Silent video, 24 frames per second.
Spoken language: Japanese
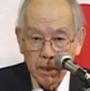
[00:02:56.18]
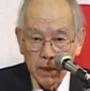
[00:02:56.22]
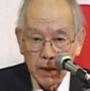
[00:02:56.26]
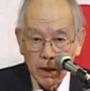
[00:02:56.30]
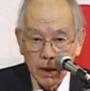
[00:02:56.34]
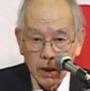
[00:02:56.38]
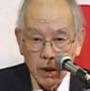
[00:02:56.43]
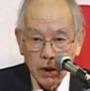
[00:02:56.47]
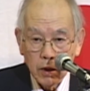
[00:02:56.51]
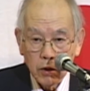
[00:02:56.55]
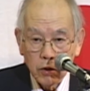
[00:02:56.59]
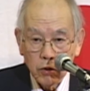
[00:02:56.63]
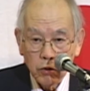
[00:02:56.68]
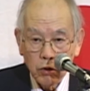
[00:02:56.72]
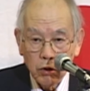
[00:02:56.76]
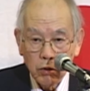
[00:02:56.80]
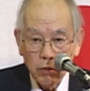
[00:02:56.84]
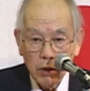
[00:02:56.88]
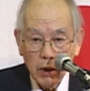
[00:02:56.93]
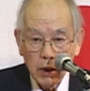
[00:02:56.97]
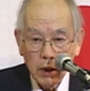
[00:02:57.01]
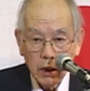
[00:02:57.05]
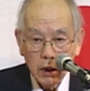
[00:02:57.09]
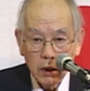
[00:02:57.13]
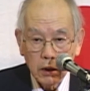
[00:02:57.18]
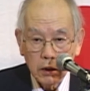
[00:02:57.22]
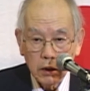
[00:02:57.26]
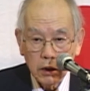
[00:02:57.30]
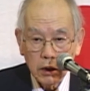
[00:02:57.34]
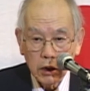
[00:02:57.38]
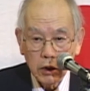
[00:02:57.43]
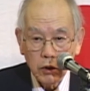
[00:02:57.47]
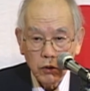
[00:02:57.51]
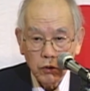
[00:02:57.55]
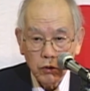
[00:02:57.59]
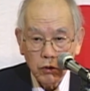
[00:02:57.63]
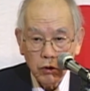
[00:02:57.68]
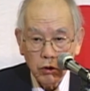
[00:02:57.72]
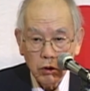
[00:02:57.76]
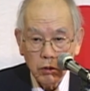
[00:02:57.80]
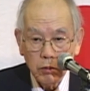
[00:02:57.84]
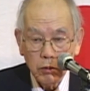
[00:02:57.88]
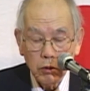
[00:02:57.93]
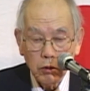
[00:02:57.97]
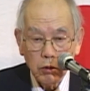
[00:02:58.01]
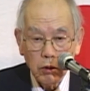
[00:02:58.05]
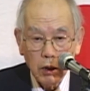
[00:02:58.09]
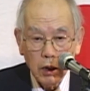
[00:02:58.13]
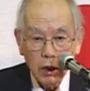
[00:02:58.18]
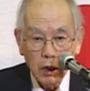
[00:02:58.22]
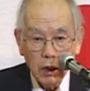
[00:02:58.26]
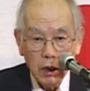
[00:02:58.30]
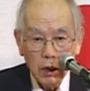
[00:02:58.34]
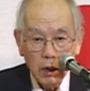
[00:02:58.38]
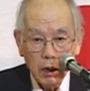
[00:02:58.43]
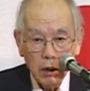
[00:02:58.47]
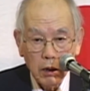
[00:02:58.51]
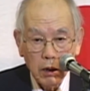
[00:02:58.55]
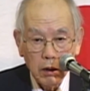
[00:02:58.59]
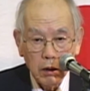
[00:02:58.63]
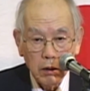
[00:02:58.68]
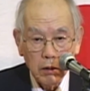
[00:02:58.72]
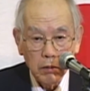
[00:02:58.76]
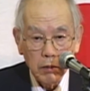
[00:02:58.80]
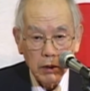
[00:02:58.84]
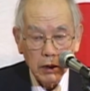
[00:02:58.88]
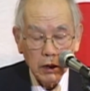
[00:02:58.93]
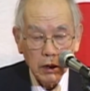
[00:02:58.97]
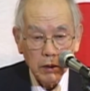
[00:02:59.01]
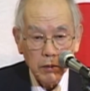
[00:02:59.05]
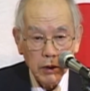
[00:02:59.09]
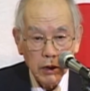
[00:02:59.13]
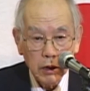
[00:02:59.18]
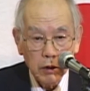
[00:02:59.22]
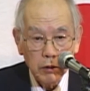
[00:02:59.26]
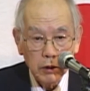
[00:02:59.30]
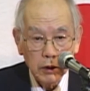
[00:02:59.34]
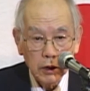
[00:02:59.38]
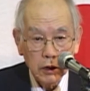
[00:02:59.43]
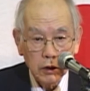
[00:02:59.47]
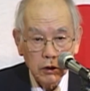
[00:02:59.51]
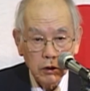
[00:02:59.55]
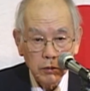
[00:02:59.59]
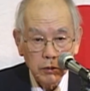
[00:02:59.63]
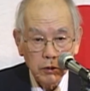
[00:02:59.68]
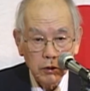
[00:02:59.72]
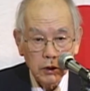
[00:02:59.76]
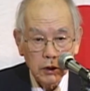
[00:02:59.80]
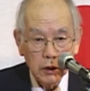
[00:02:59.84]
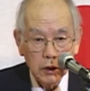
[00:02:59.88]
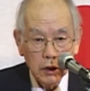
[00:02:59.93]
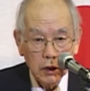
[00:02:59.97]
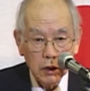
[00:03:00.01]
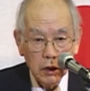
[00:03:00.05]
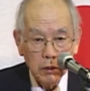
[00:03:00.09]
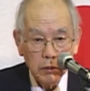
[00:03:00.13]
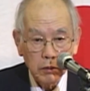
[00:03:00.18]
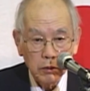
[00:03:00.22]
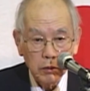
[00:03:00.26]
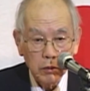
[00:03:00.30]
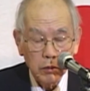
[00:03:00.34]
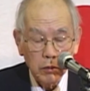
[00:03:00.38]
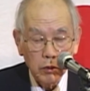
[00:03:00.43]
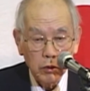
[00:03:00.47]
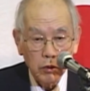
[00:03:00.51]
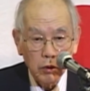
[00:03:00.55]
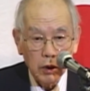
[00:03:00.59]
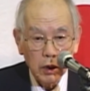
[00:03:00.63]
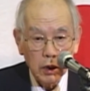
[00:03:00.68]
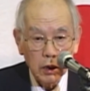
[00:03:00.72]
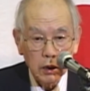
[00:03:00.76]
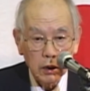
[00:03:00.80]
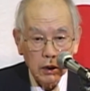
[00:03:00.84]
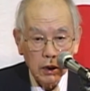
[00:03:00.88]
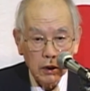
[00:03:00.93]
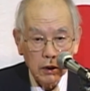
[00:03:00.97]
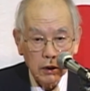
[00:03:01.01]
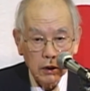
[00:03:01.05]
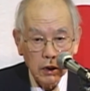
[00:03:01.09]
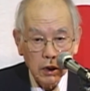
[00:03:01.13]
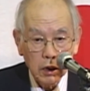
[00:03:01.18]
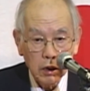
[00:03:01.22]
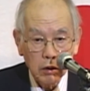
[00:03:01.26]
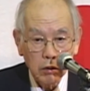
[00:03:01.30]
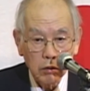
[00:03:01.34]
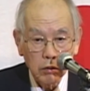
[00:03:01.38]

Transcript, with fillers: それは地球というものが、まだまだ私どもの知らないものがたくさんある。